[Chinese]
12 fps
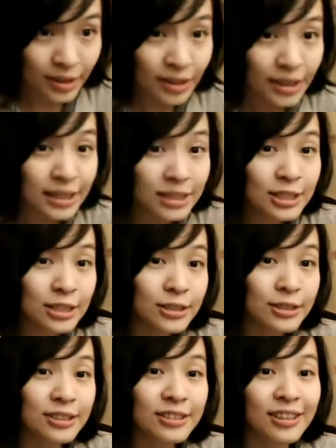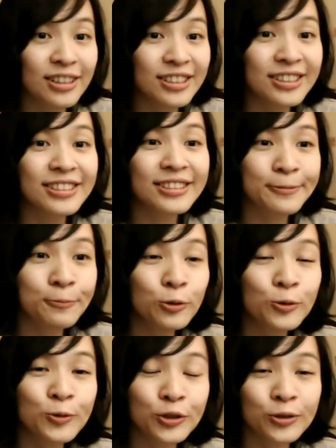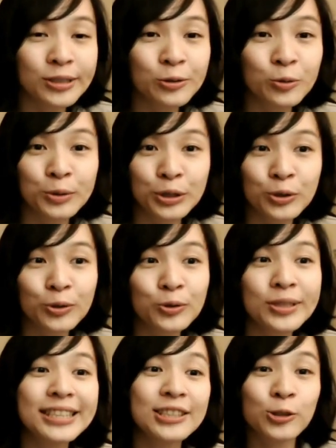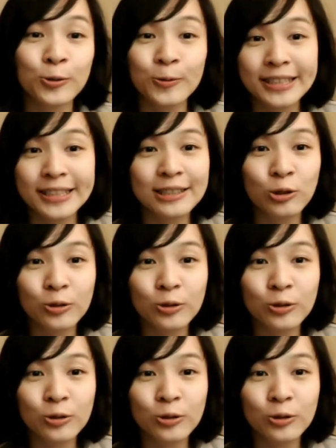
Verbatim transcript: 但是呃，不如就是我们就卷起袖子。